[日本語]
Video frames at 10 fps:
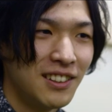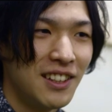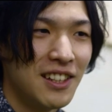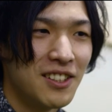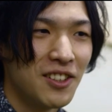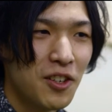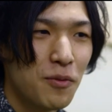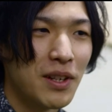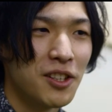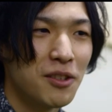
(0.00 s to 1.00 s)
でそれを
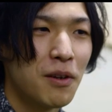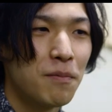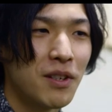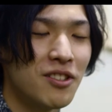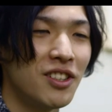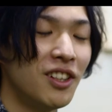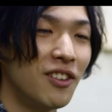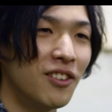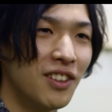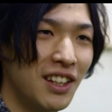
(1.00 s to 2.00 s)
まあそのまんま主人
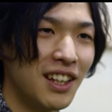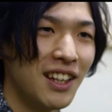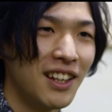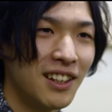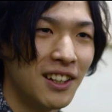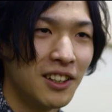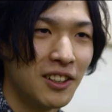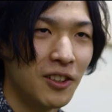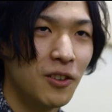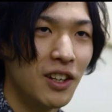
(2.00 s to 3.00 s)
公に
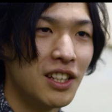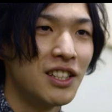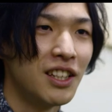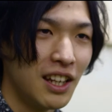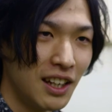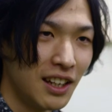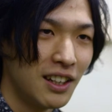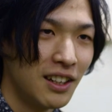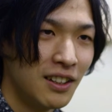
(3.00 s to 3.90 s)
投影して